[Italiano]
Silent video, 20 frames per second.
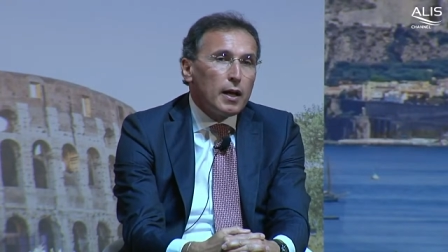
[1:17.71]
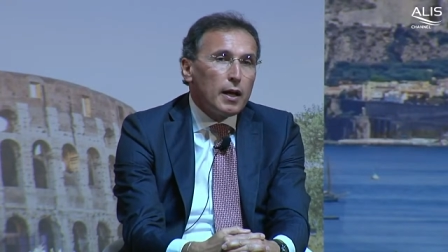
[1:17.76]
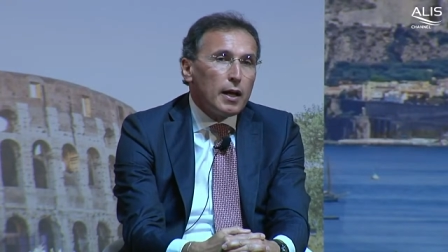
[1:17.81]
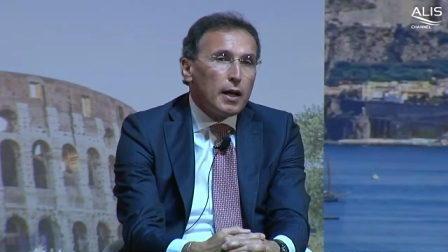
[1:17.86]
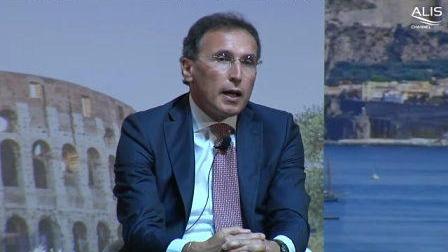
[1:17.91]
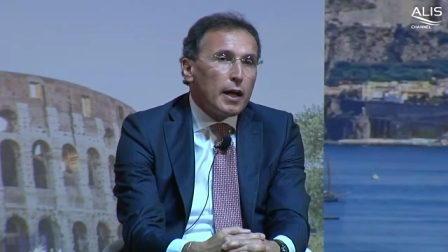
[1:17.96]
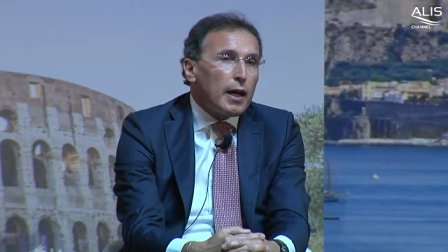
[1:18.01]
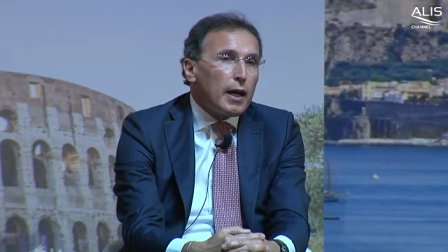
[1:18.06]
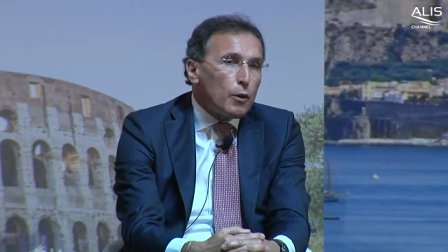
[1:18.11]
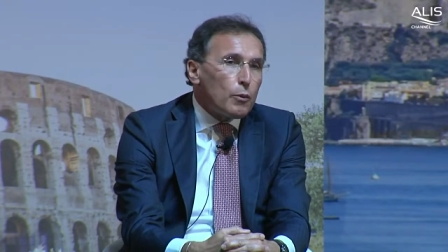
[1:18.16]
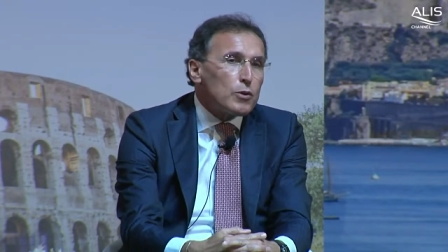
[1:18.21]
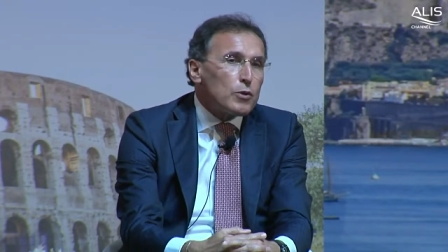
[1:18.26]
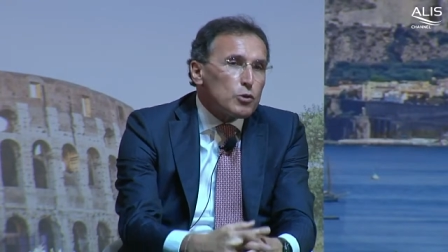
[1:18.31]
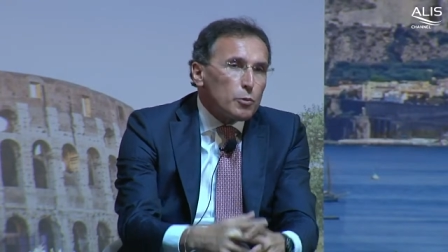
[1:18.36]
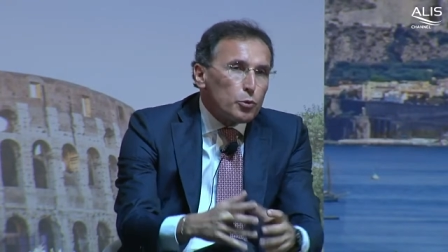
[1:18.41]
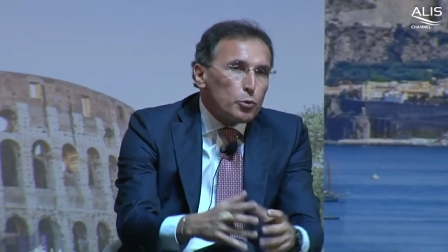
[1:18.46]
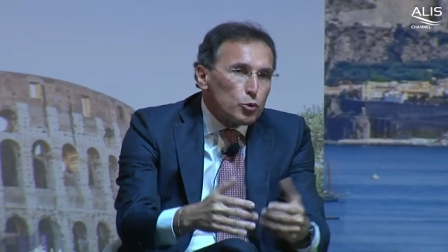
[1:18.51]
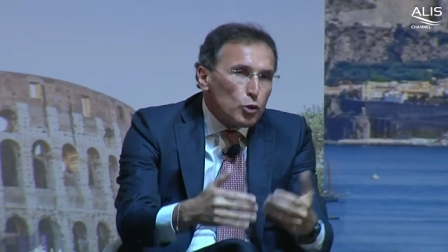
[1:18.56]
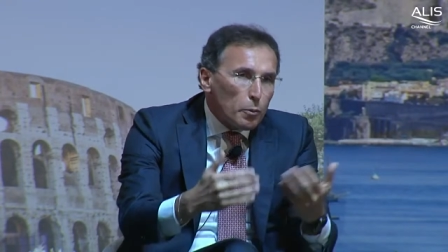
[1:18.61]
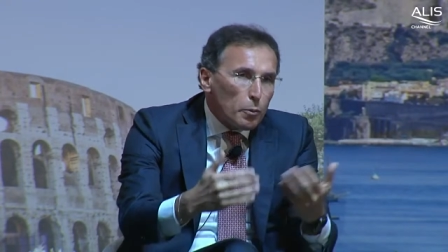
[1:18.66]
E, e questo
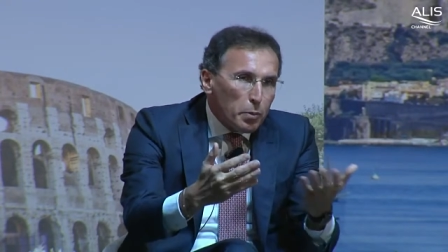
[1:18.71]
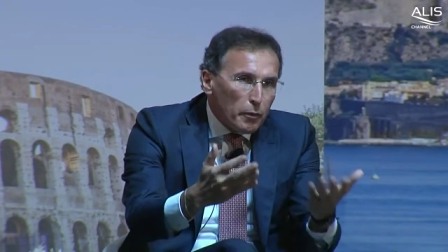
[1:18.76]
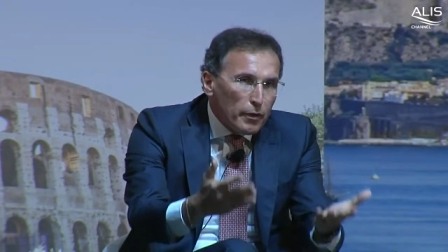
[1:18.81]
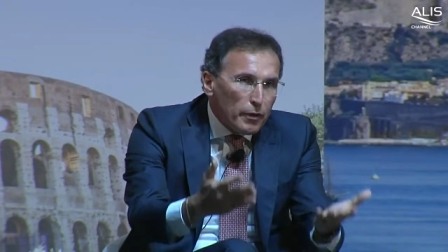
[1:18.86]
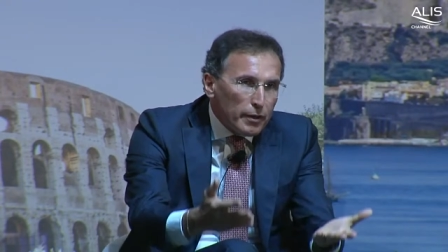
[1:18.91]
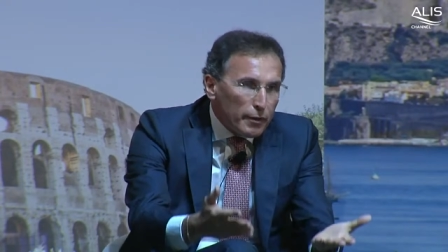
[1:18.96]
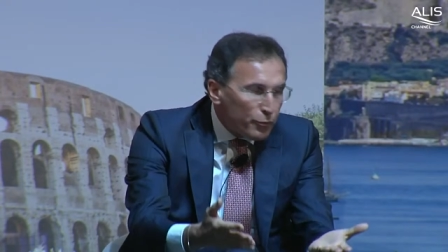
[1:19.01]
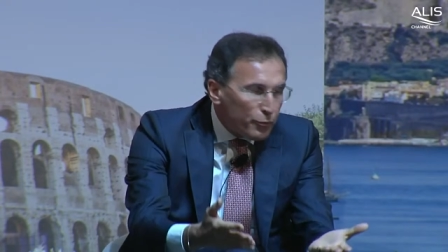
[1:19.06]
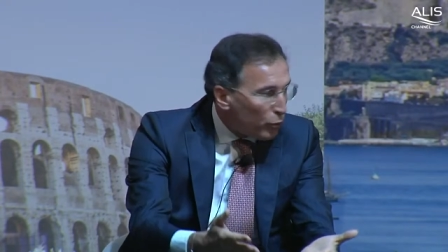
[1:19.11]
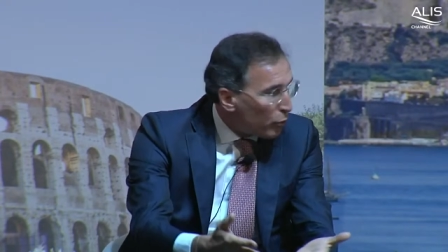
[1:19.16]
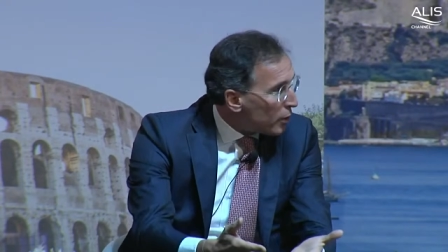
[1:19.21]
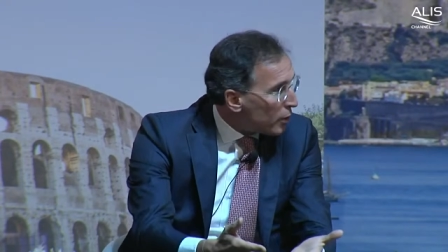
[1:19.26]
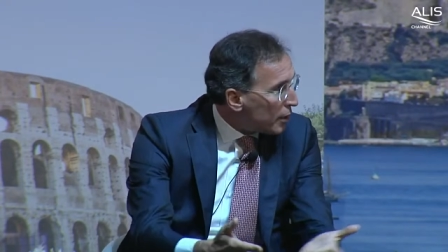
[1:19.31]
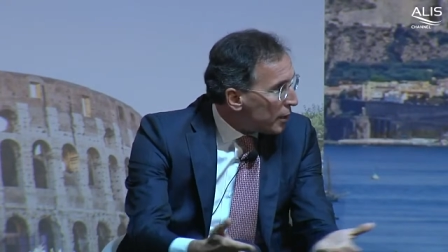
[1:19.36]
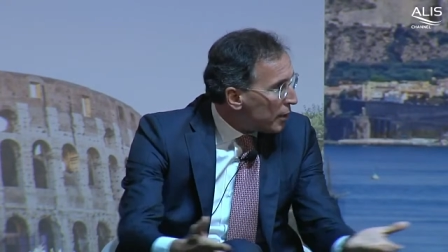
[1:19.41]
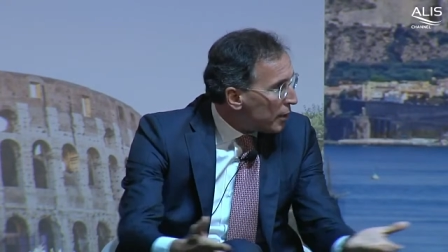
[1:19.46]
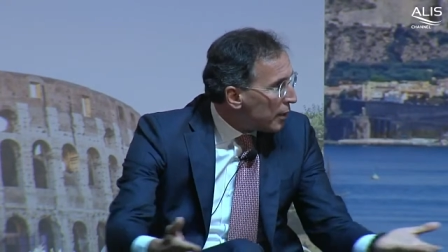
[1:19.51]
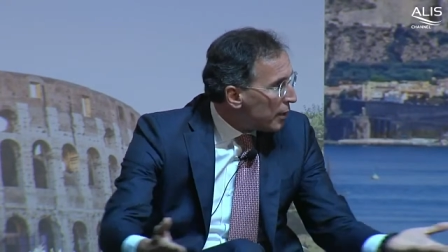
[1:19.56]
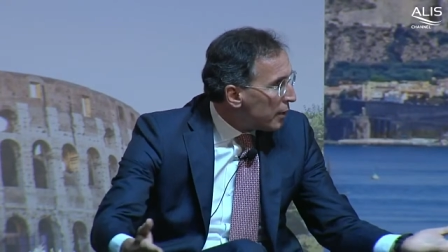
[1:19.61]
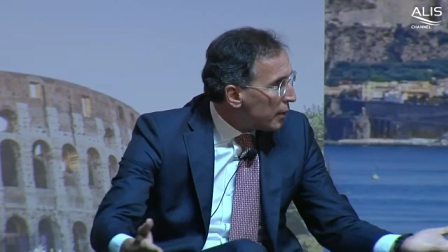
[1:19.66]
purtroppo viene
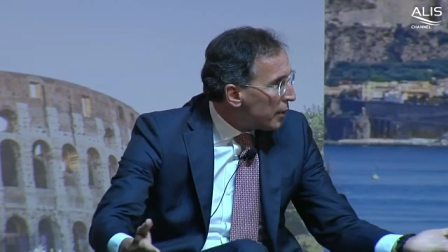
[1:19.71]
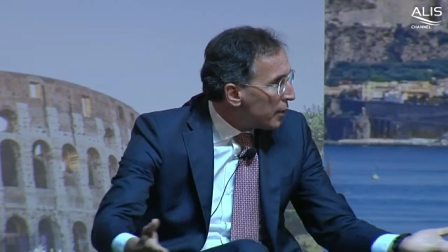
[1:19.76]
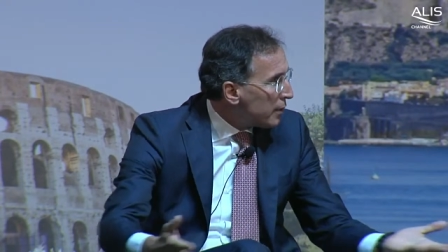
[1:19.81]
fuori